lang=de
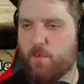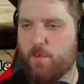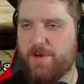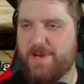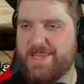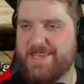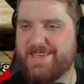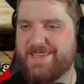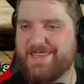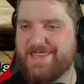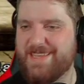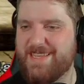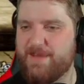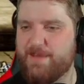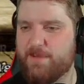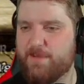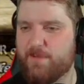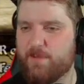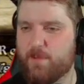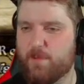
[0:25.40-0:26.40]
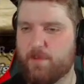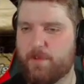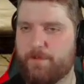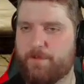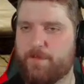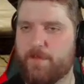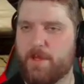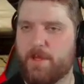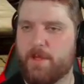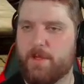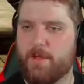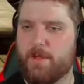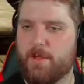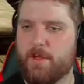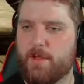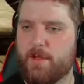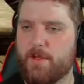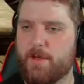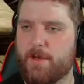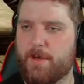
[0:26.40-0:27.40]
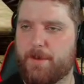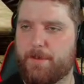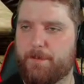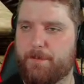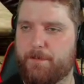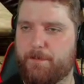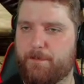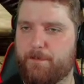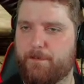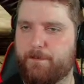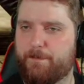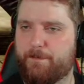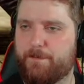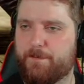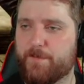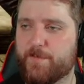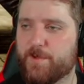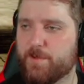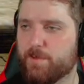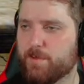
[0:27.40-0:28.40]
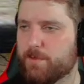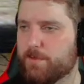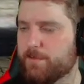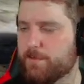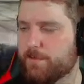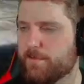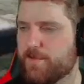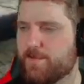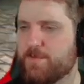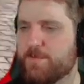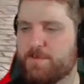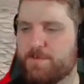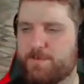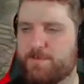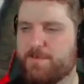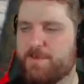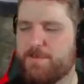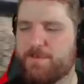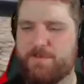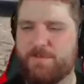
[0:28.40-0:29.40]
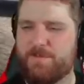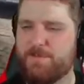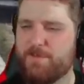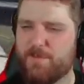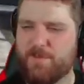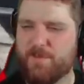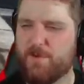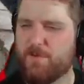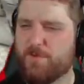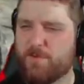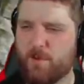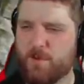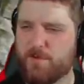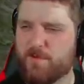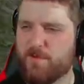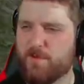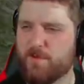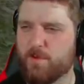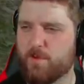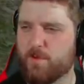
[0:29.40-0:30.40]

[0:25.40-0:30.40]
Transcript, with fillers: wohl, ich liebe wohl. Ähm, sehr gut. Also wir, müssen auf 50